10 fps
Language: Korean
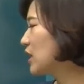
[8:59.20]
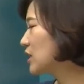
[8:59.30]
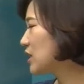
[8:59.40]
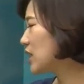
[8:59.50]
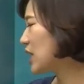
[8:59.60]

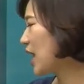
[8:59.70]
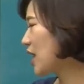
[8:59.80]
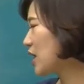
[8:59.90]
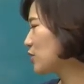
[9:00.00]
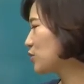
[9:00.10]
그 일에
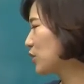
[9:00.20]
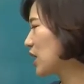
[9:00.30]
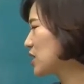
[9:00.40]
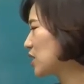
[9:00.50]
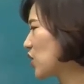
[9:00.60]

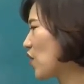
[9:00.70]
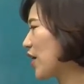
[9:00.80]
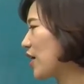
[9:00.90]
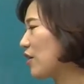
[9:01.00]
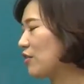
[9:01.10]
익숙해질
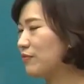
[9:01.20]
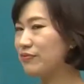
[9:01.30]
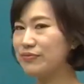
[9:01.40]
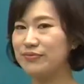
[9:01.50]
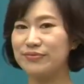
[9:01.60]
거예요.
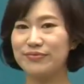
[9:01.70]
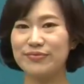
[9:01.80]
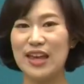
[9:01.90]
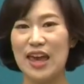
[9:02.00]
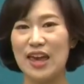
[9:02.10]

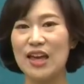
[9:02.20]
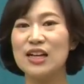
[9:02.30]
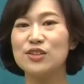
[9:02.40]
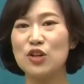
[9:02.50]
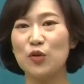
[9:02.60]
네,
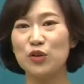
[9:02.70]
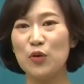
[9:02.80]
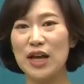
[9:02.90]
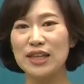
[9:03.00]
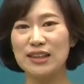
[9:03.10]

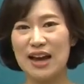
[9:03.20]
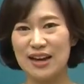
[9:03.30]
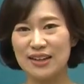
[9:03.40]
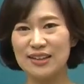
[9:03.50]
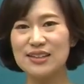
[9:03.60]
전과는
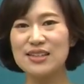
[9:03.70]
다른